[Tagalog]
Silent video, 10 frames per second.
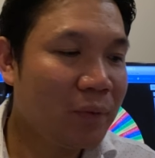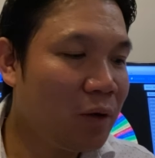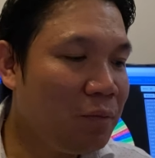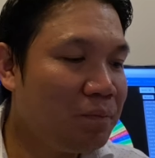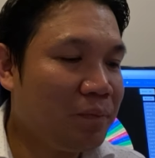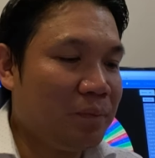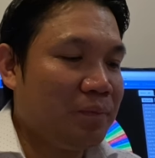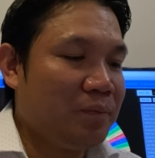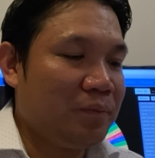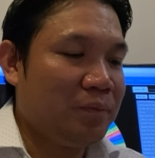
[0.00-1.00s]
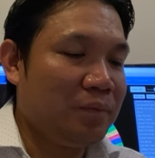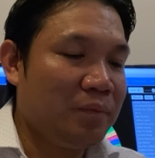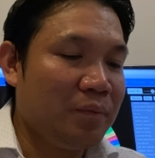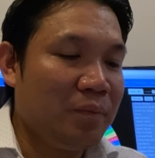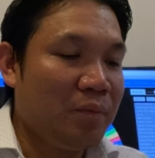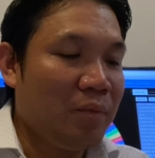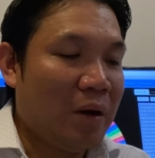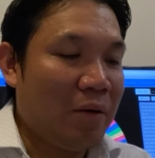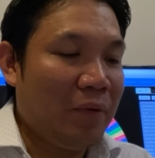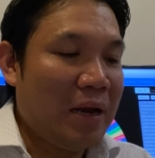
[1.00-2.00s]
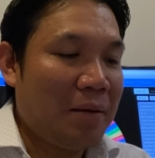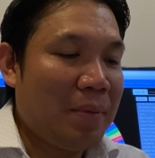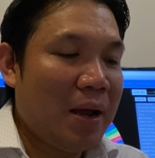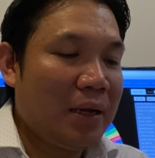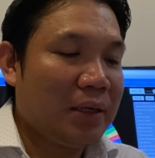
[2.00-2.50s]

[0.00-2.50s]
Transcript: Oh, mukhang wala pa.